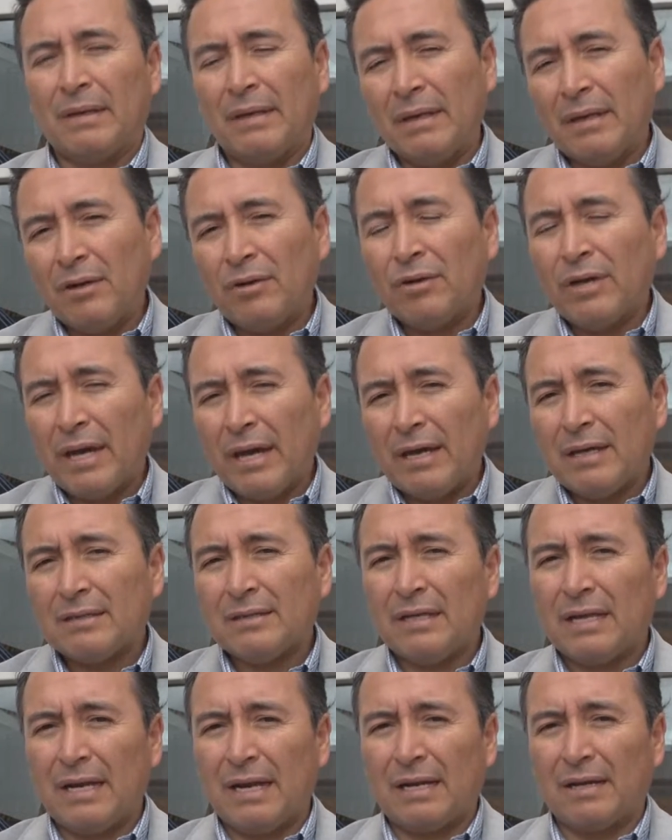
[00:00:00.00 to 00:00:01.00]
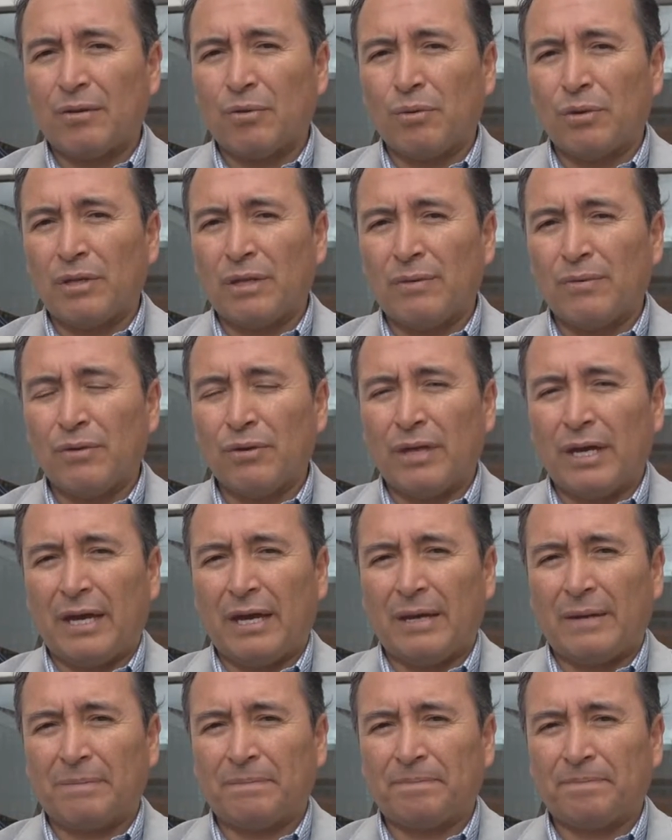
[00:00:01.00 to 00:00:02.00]
Y lo que es el cultivo,
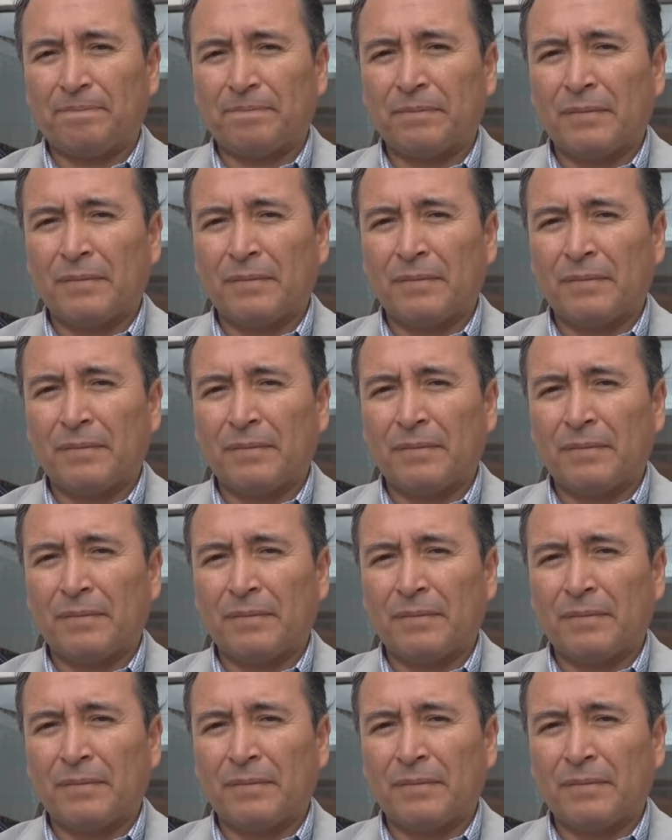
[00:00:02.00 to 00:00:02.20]
de,